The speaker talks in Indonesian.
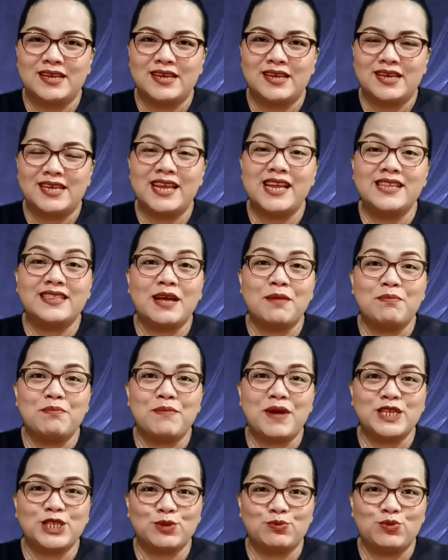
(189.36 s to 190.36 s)
Kitab
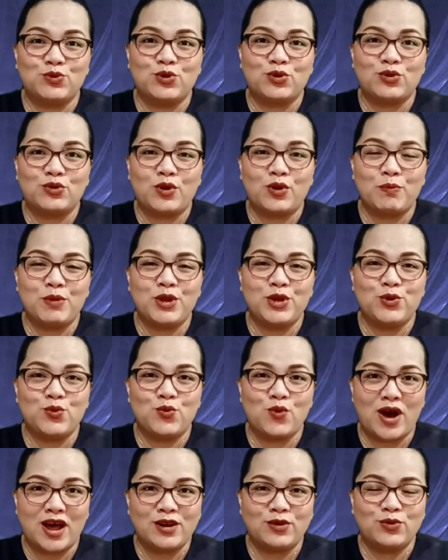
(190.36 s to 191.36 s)
Masmur bindu
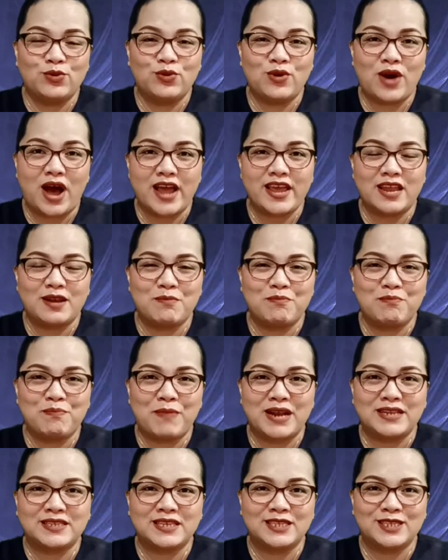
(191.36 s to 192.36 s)
waluh ayat 4
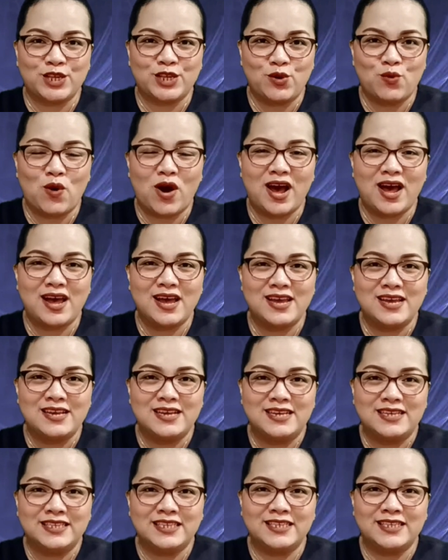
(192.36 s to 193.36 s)
sesiwah
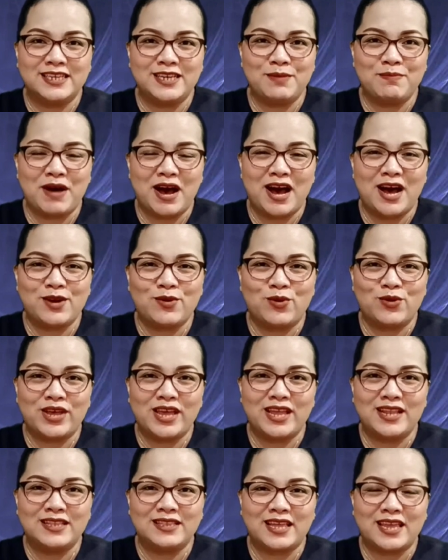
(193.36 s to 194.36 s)
sejadi bahan
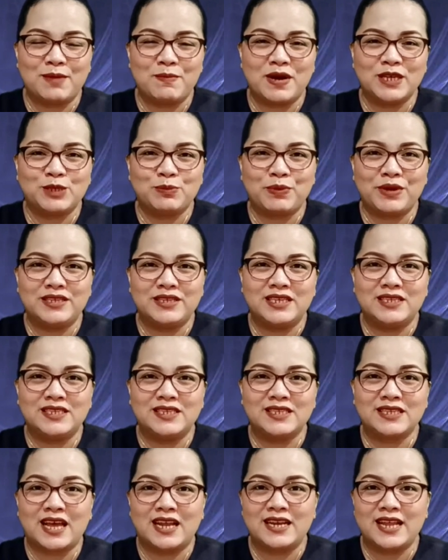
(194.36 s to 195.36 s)
ogenta ibas PJJ
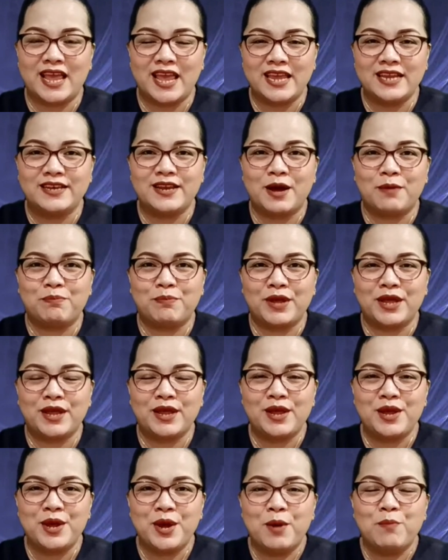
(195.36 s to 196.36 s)
sekali endape
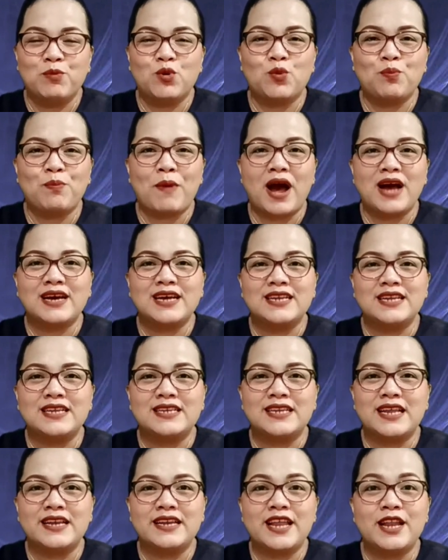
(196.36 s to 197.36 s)
merupakan
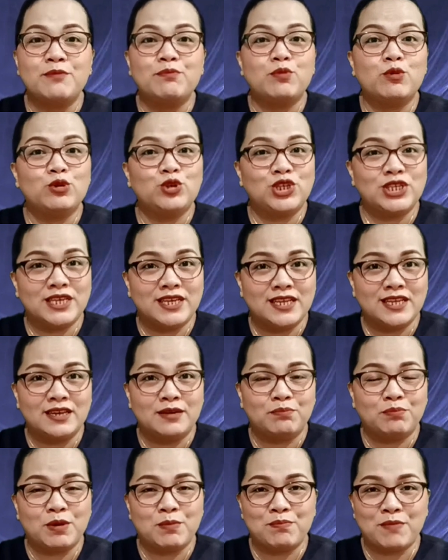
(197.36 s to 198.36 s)
endenden
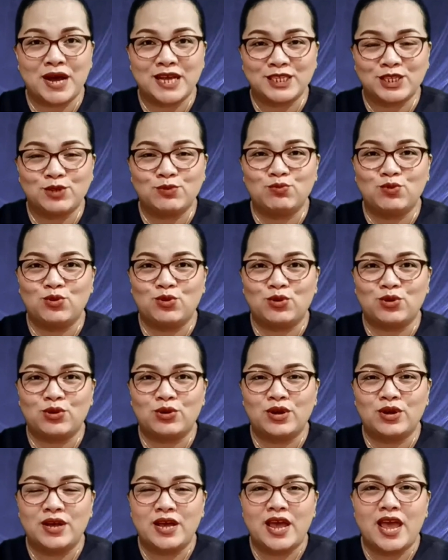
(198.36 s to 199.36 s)
pujin pemasmur
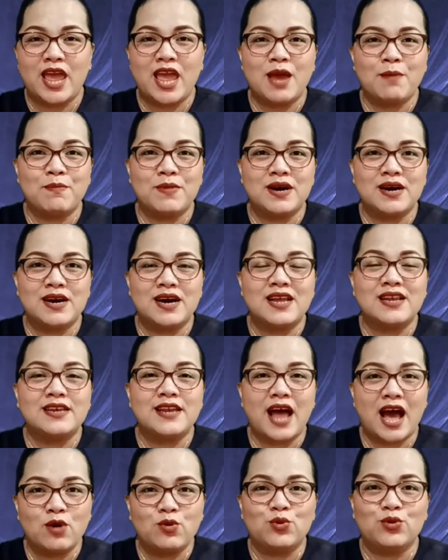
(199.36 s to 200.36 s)
eme
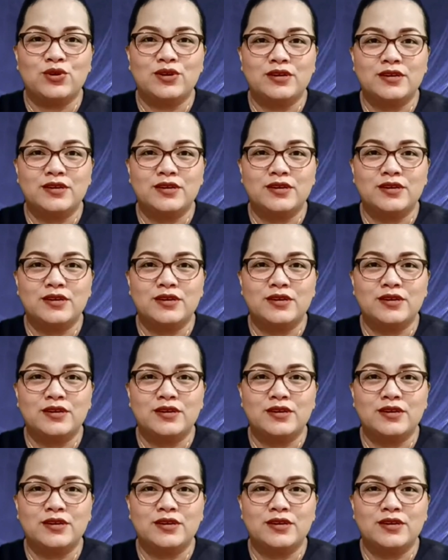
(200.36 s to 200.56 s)
Daud